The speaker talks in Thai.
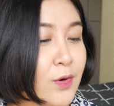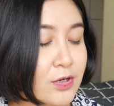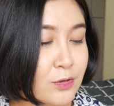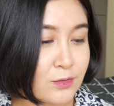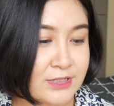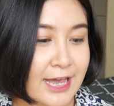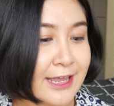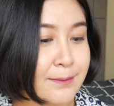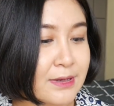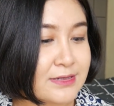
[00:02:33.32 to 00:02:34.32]
คนโรให
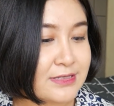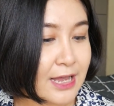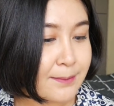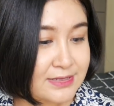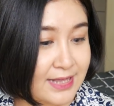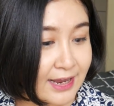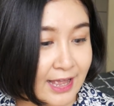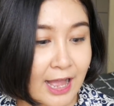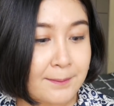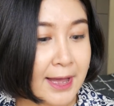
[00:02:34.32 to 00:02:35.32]
ญ่มันจะไม่แทรก
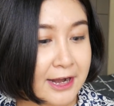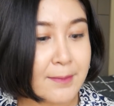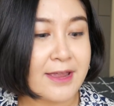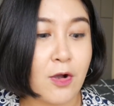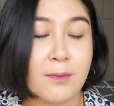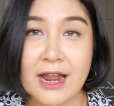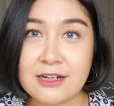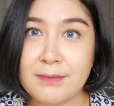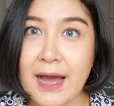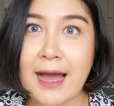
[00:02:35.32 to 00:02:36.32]
ข้างผ้าอนามัยออกมา
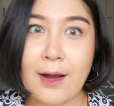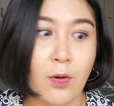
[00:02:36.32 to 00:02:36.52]
หรือเปล่า